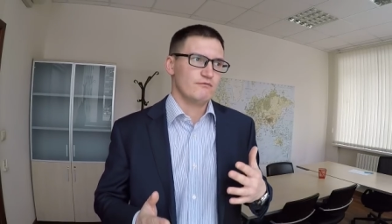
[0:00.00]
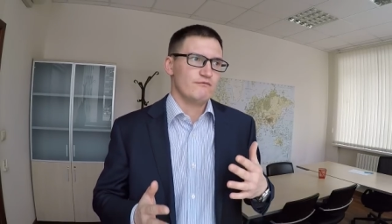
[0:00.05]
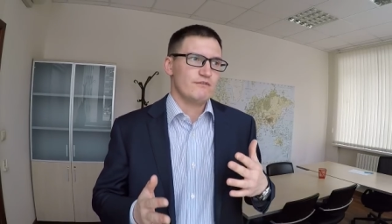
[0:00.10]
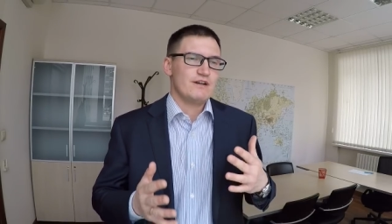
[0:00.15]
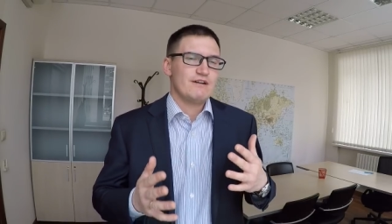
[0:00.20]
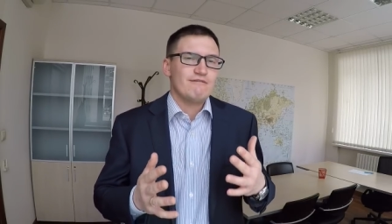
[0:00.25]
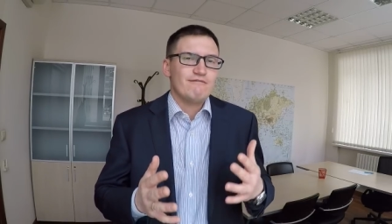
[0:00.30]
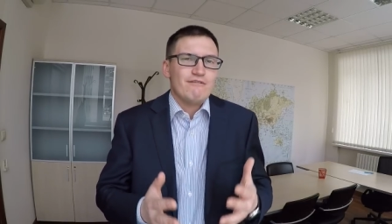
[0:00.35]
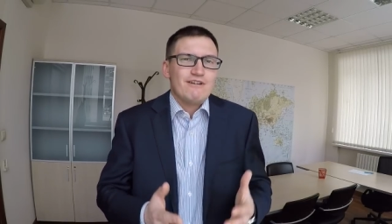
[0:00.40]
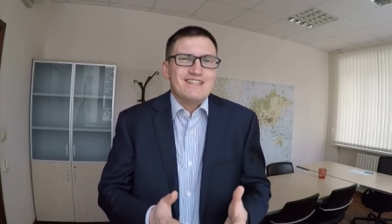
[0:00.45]

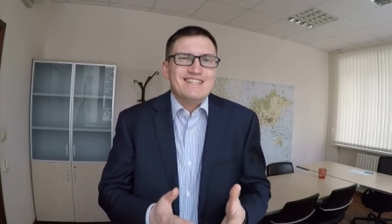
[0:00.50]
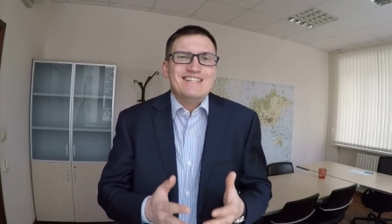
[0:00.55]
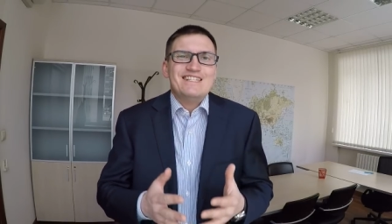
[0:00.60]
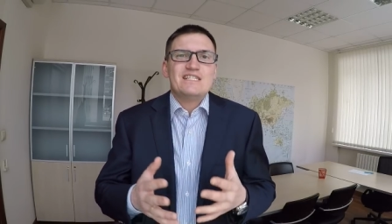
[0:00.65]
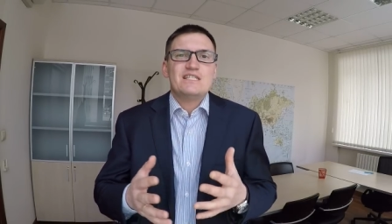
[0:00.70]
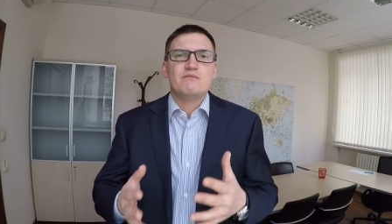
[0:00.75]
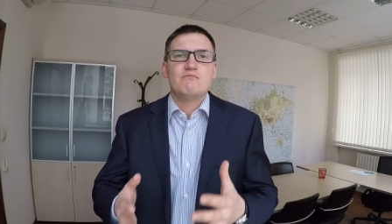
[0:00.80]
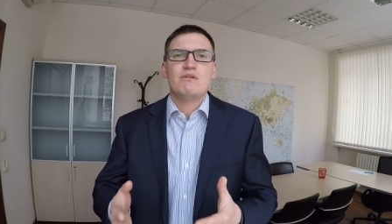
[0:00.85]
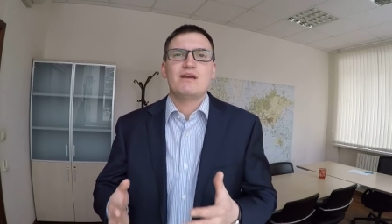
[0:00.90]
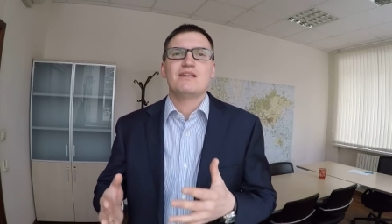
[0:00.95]
выводить
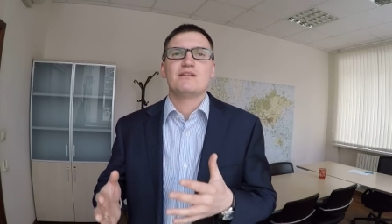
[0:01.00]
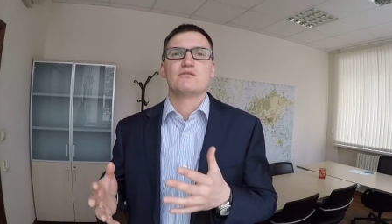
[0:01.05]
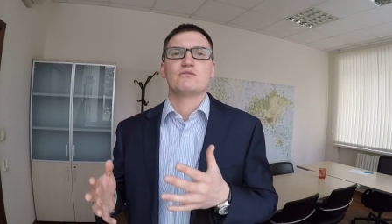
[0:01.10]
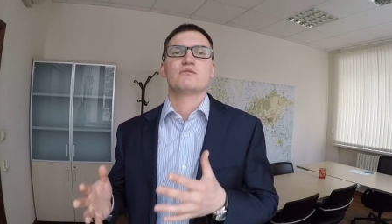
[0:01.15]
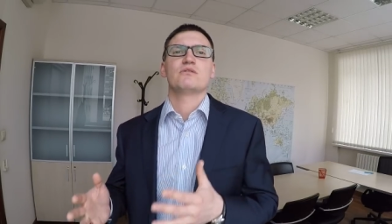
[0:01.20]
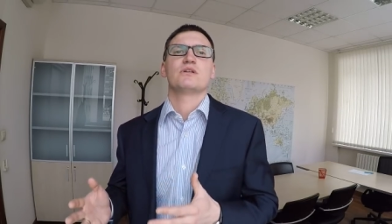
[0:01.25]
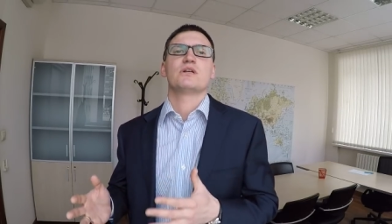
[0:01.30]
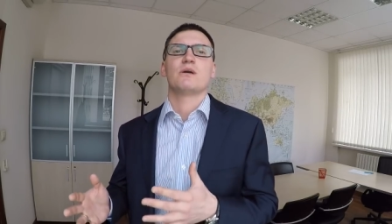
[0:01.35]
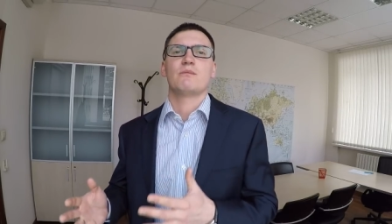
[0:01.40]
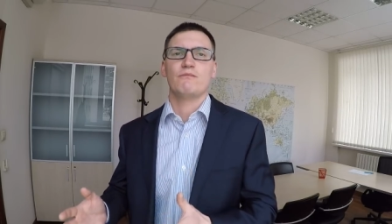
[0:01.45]
себя из
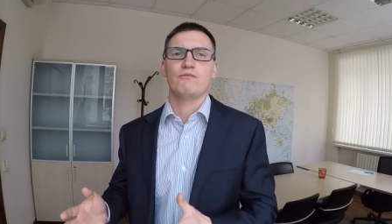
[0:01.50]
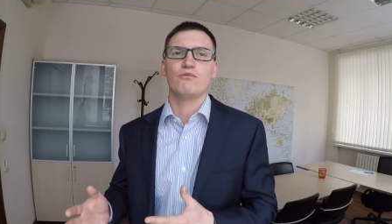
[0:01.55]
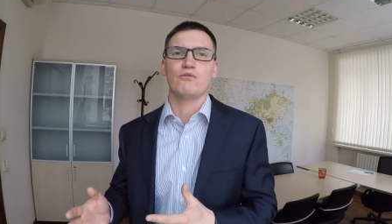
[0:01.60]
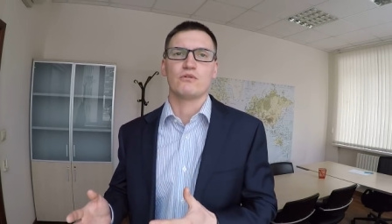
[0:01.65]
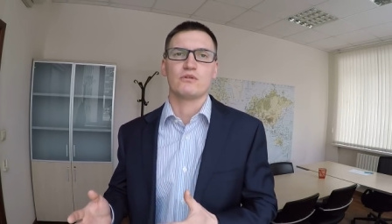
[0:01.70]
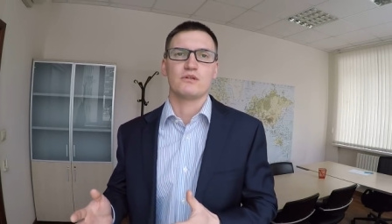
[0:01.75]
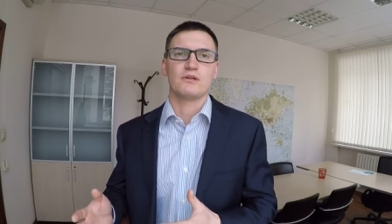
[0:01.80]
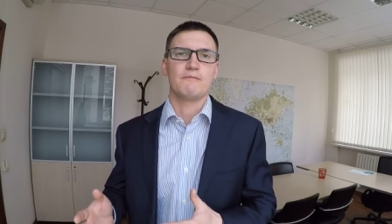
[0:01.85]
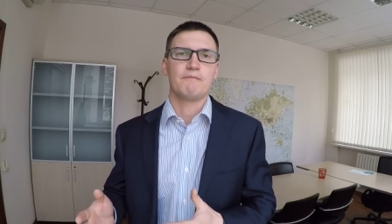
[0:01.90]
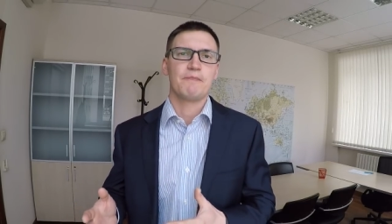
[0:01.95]
зоны
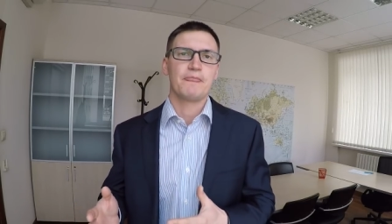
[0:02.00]
комфорта.